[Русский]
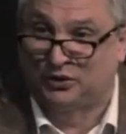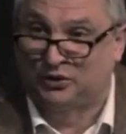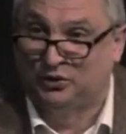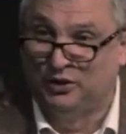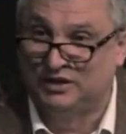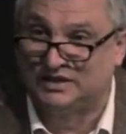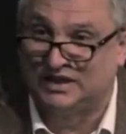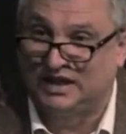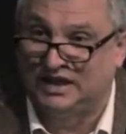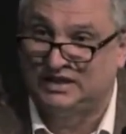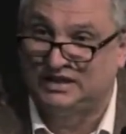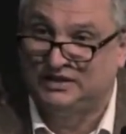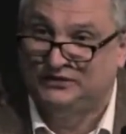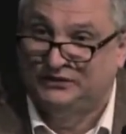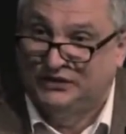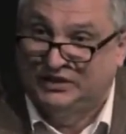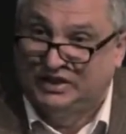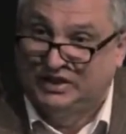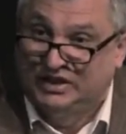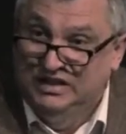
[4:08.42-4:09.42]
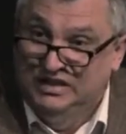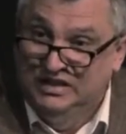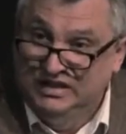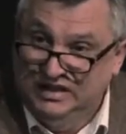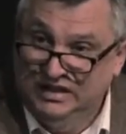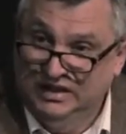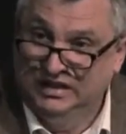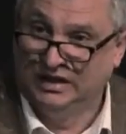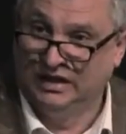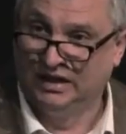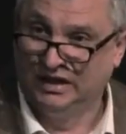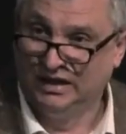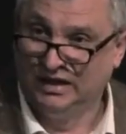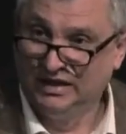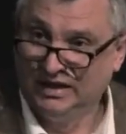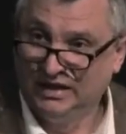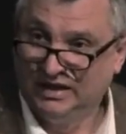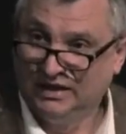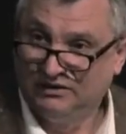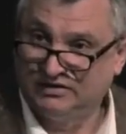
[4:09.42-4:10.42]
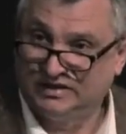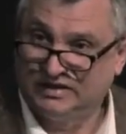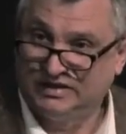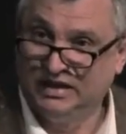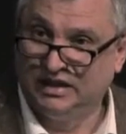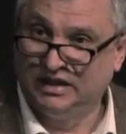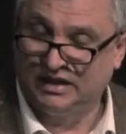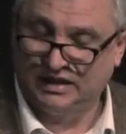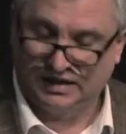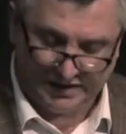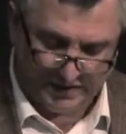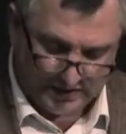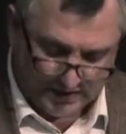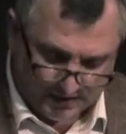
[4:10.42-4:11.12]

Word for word: такой, знаете, в тени всех